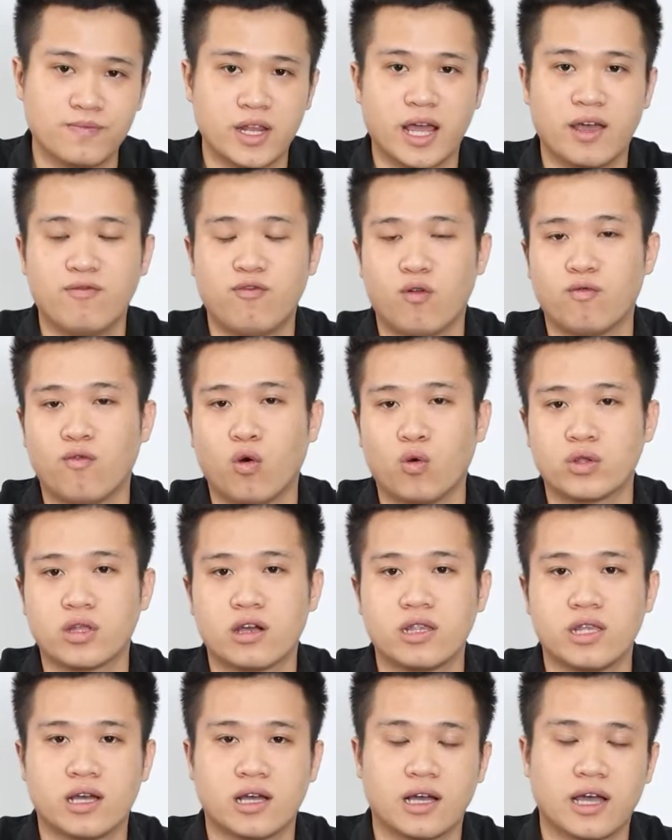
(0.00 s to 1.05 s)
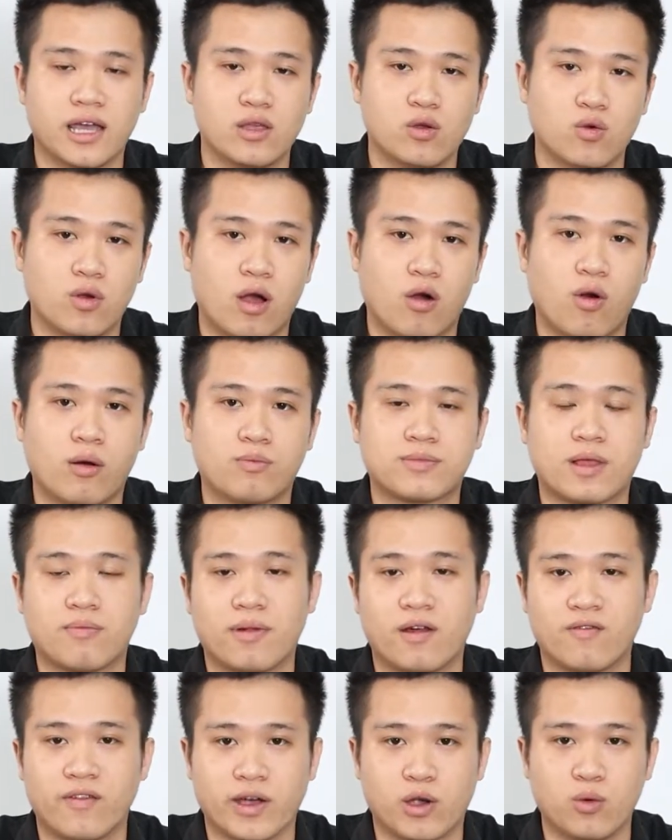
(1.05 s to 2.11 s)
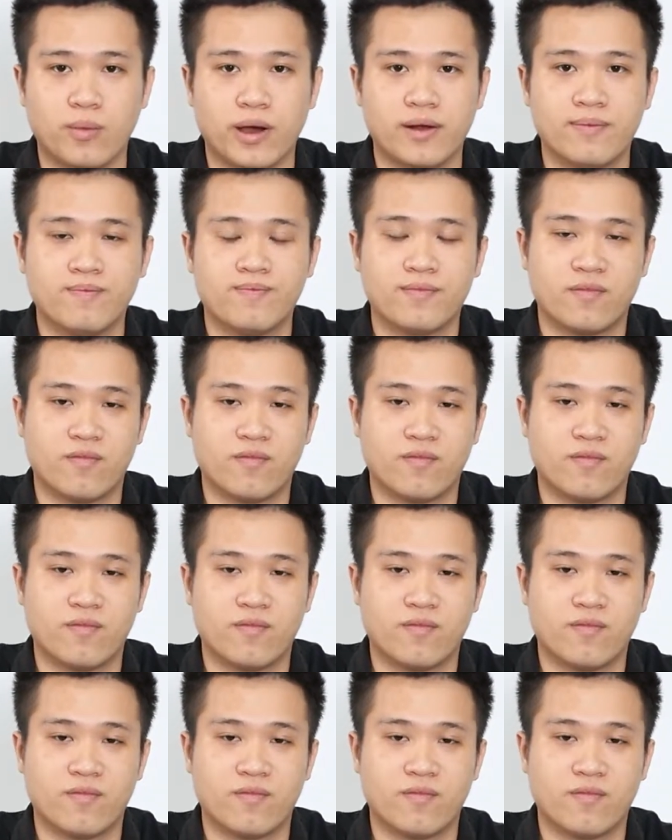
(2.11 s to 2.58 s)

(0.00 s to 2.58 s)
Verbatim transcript: để phục vụ cho những cái nhu cầu học tập làm việc của mình